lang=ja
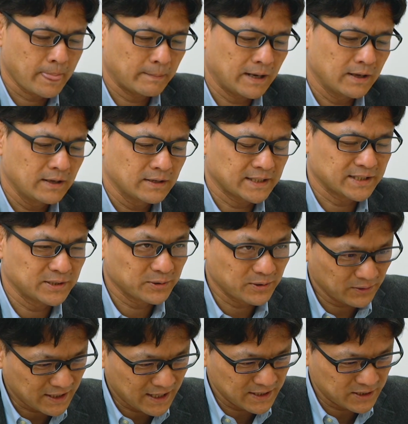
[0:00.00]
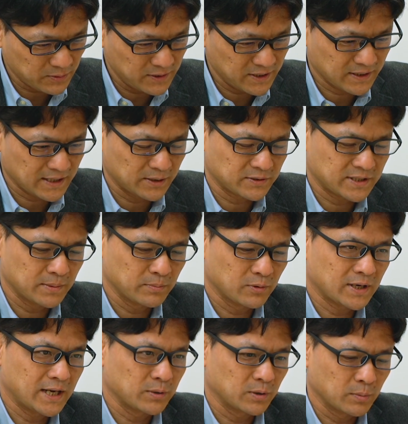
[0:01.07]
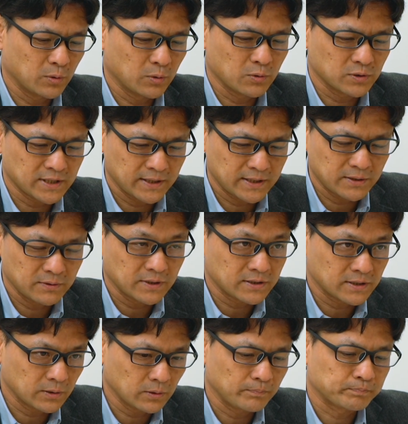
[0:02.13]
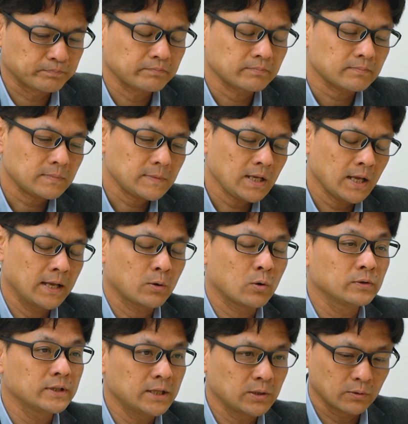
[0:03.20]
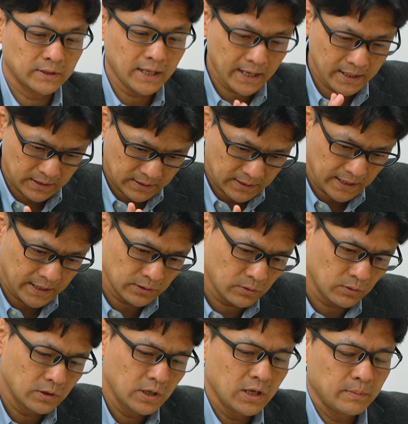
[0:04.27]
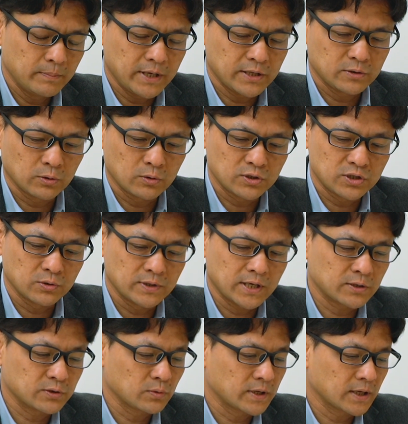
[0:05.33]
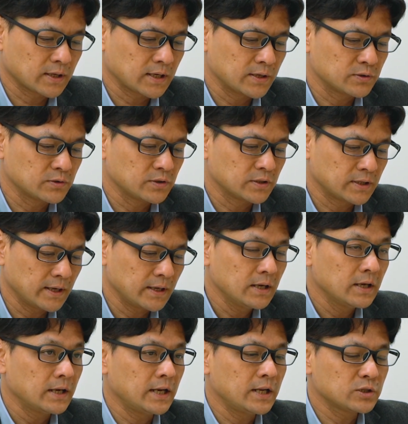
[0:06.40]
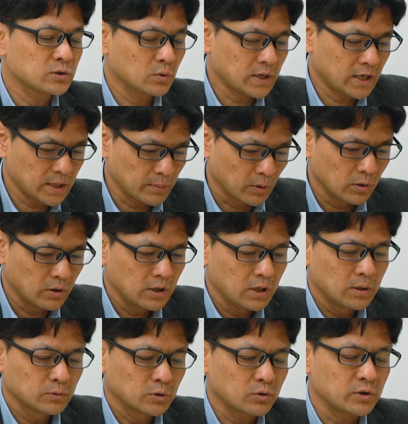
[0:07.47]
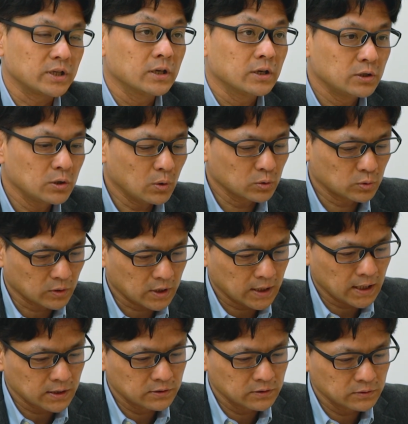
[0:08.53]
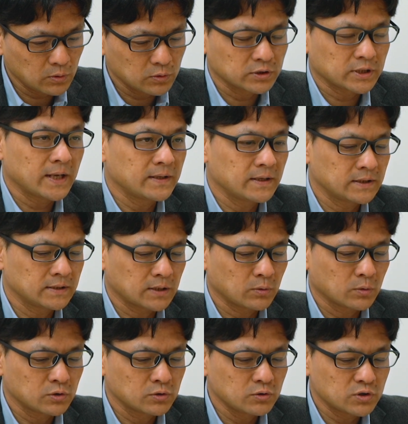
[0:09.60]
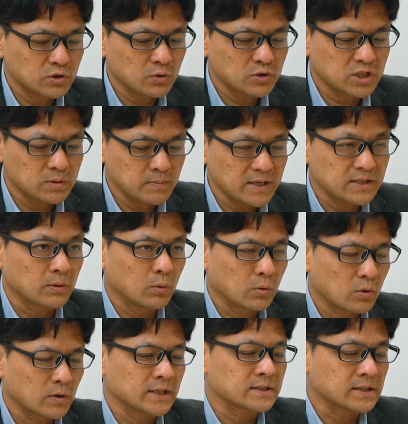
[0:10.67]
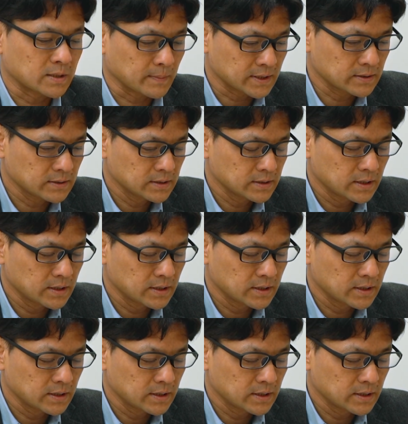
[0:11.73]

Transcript: まあ、先ほどの監視等委員会の専門会合でも報告されているんですけど、今年度のだいにかいのベースロード市場の約定結果について、エヌエイチオー 側でも特に量と価格の具体的なこの数値を示して報告がなされています。